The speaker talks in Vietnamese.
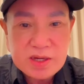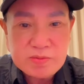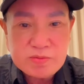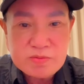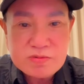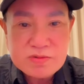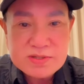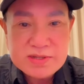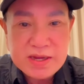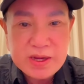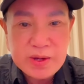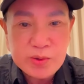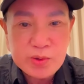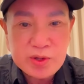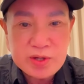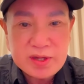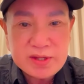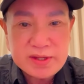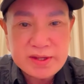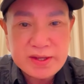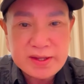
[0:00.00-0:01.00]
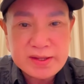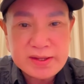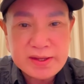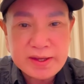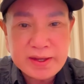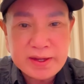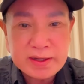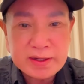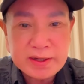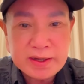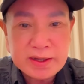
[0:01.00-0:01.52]
sống sao cho nó nhẹ
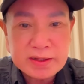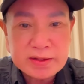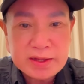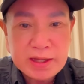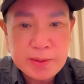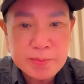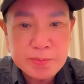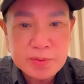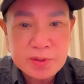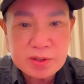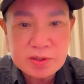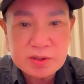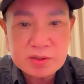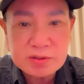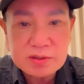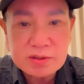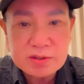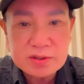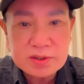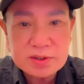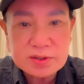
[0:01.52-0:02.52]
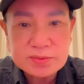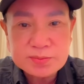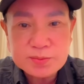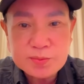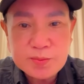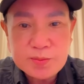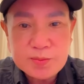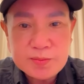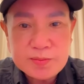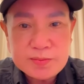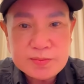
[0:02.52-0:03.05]
nhàng an tâm được rồi con ơi
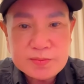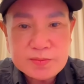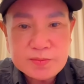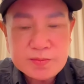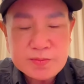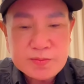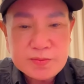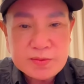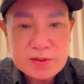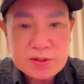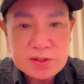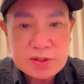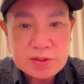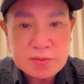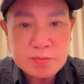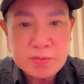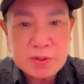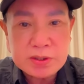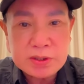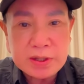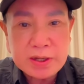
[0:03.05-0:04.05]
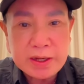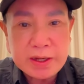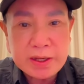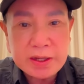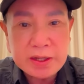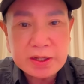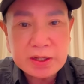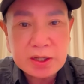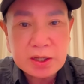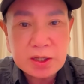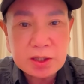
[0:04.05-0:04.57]
mình
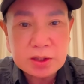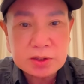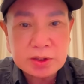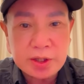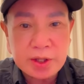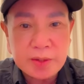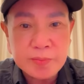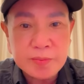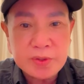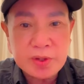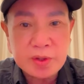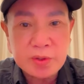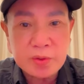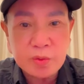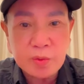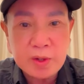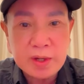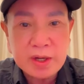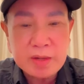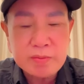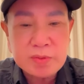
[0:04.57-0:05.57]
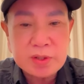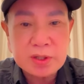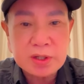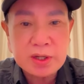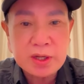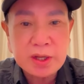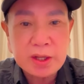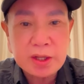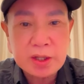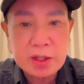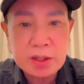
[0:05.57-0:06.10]
gây à, nghiệp nhiều quá
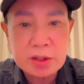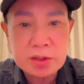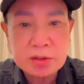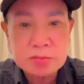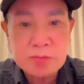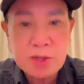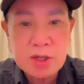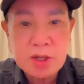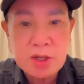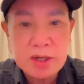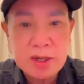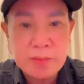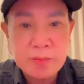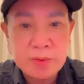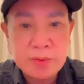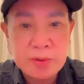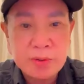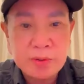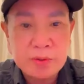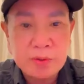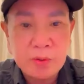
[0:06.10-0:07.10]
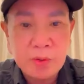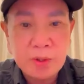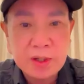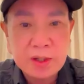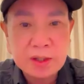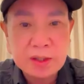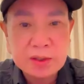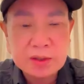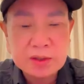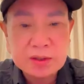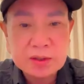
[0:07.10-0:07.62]
mình gây à, mất lòng nhiều
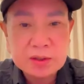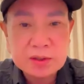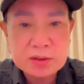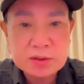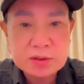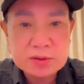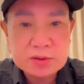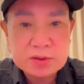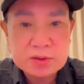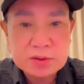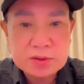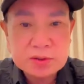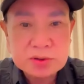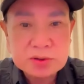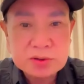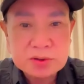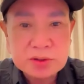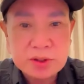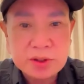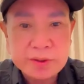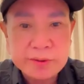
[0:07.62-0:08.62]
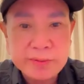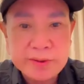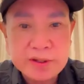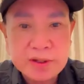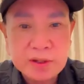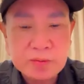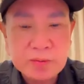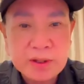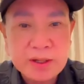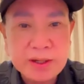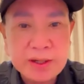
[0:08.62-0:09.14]
quá thì
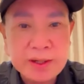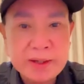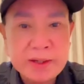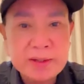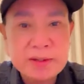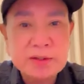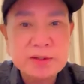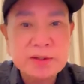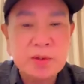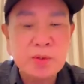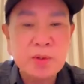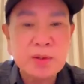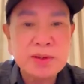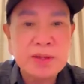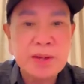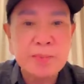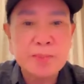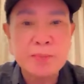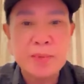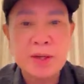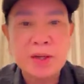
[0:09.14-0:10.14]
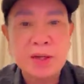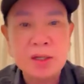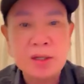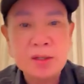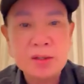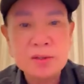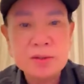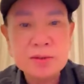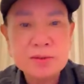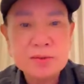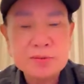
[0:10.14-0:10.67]
mình không có an trong cái tâm mình